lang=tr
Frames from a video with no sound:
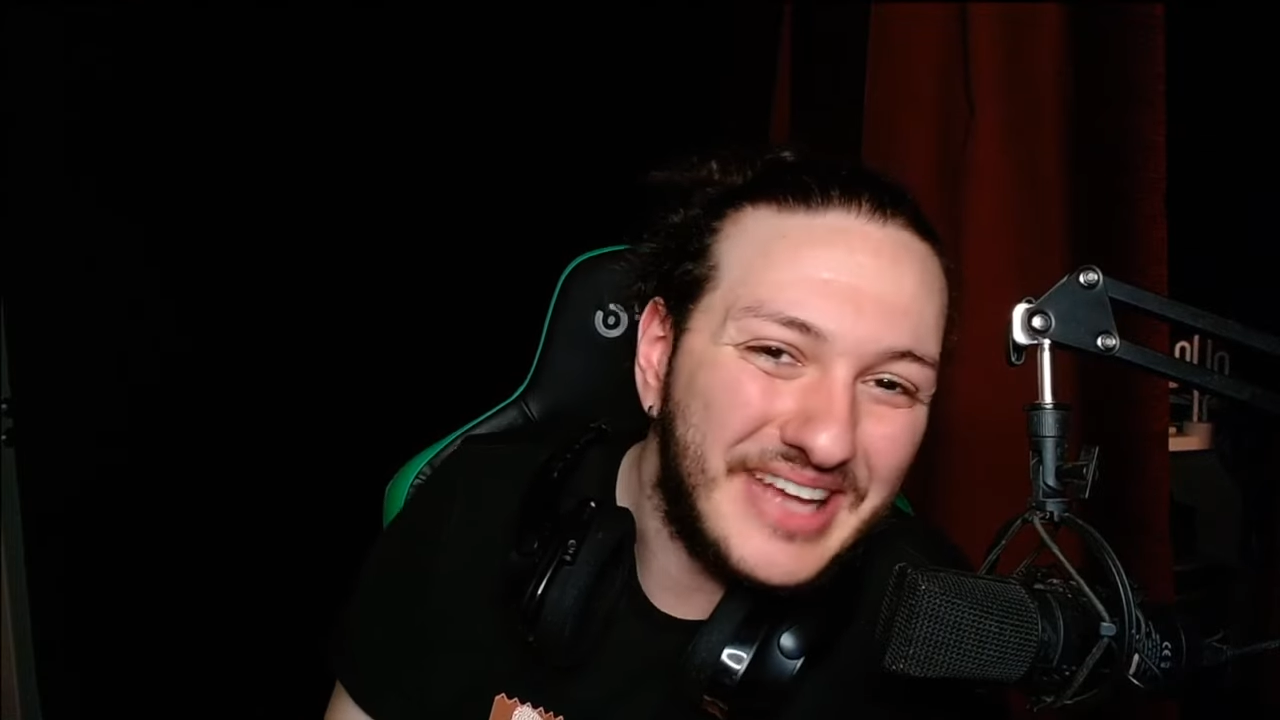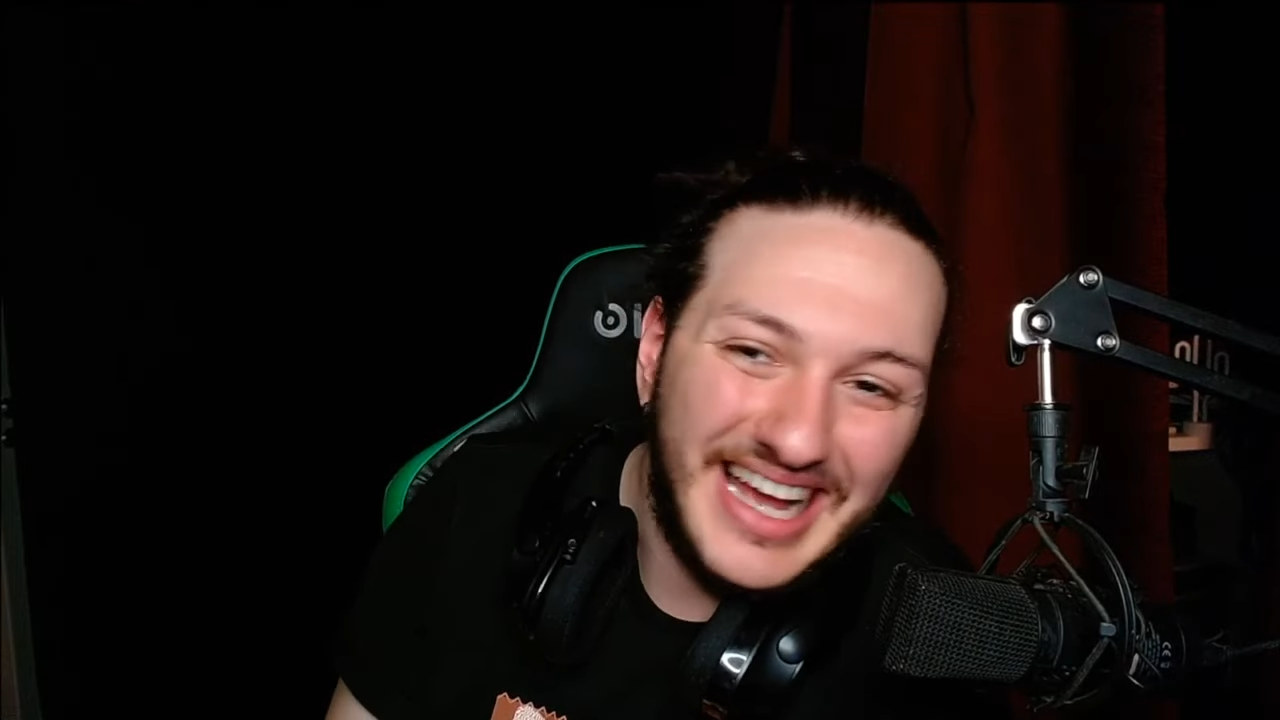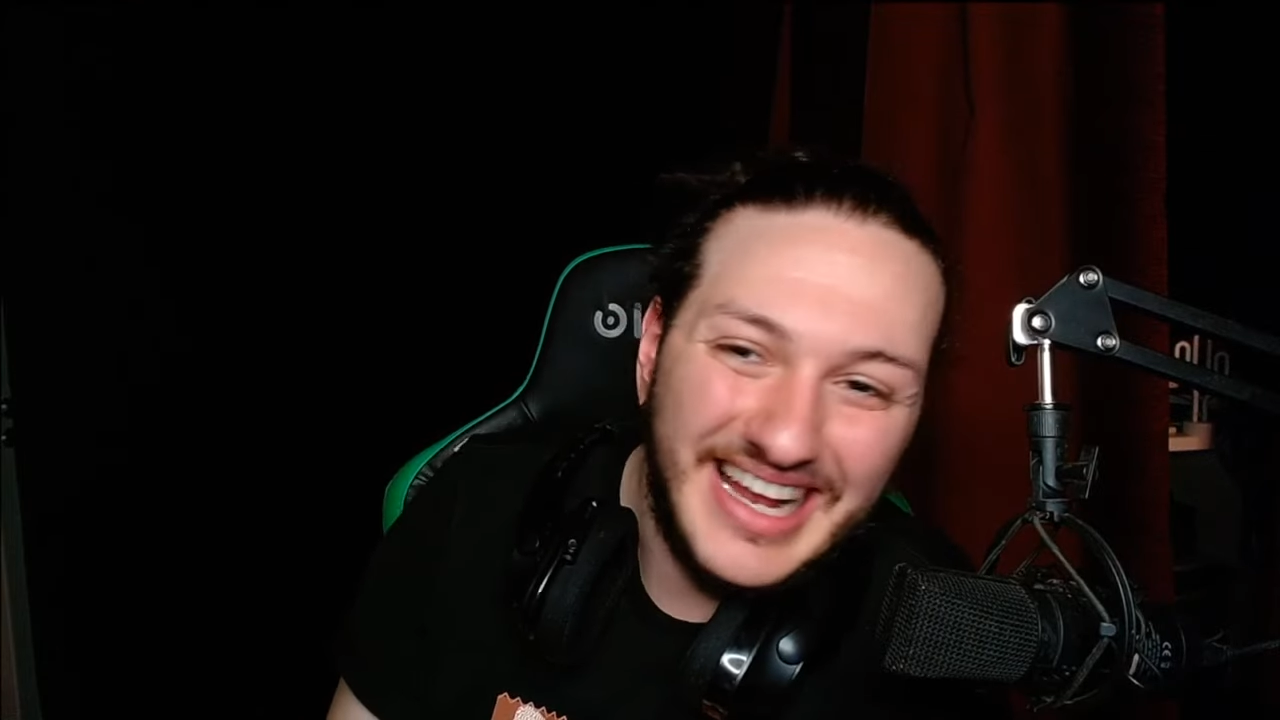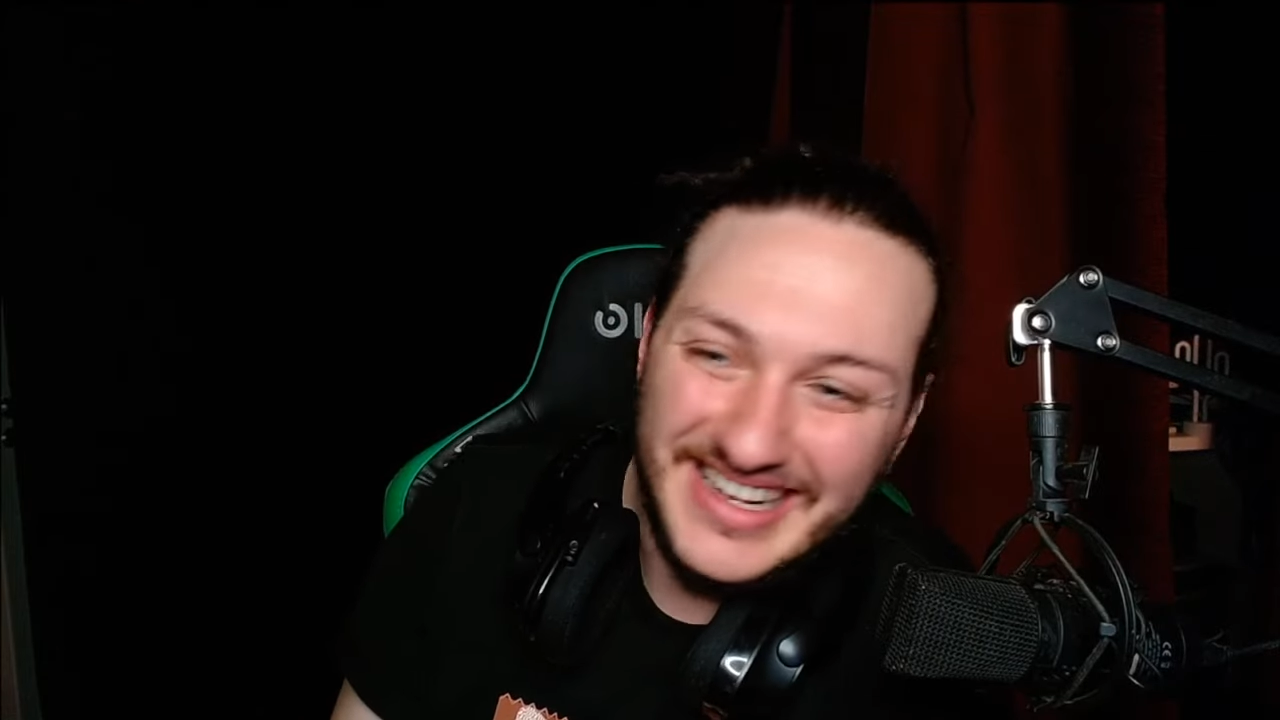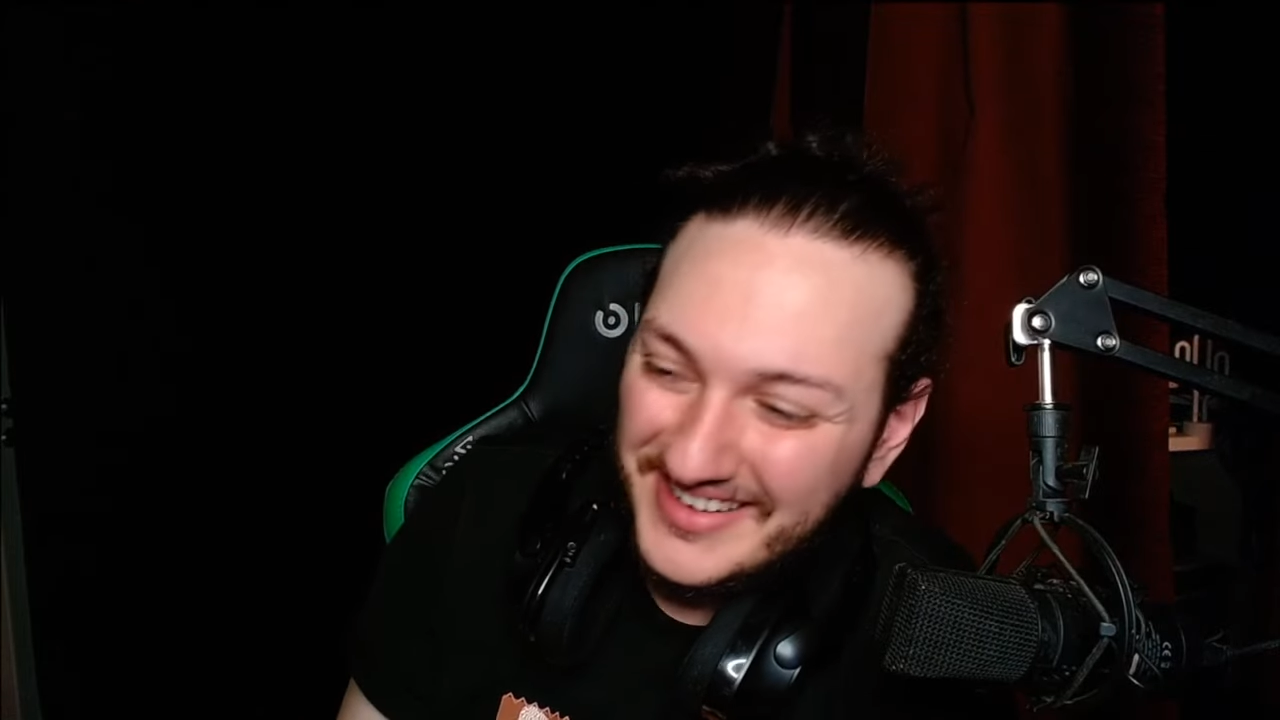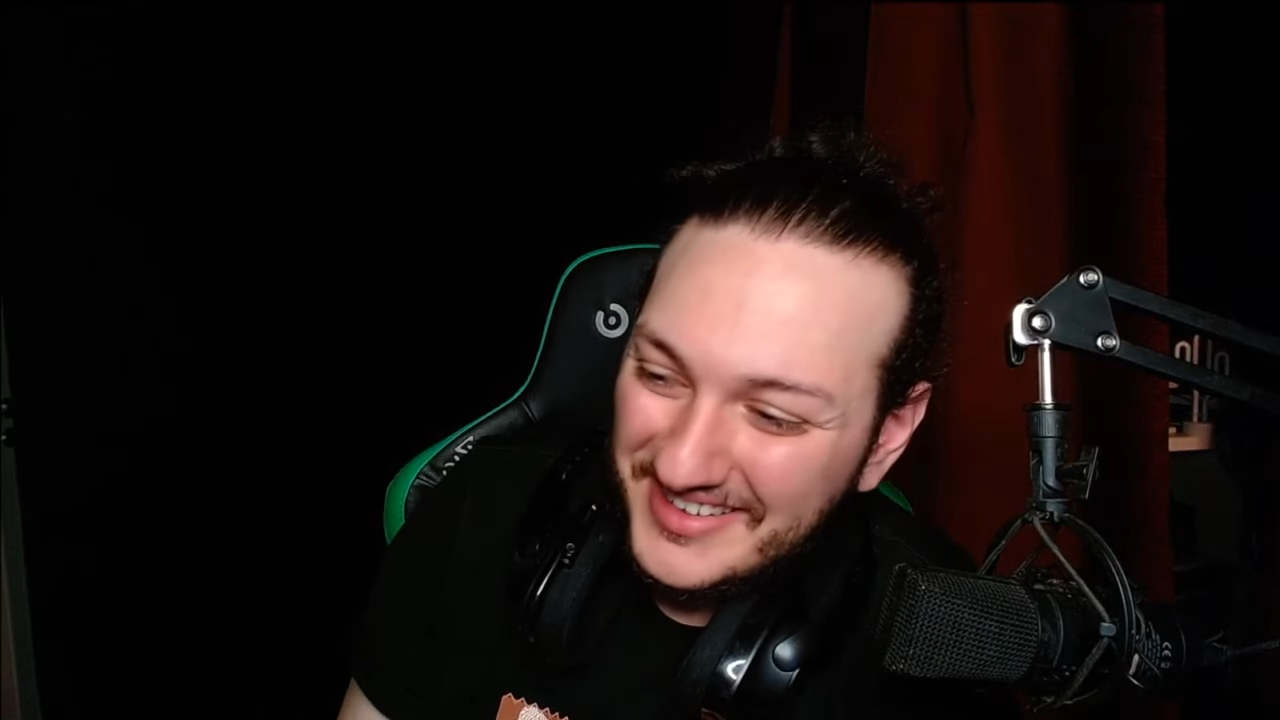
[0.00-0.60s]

yani.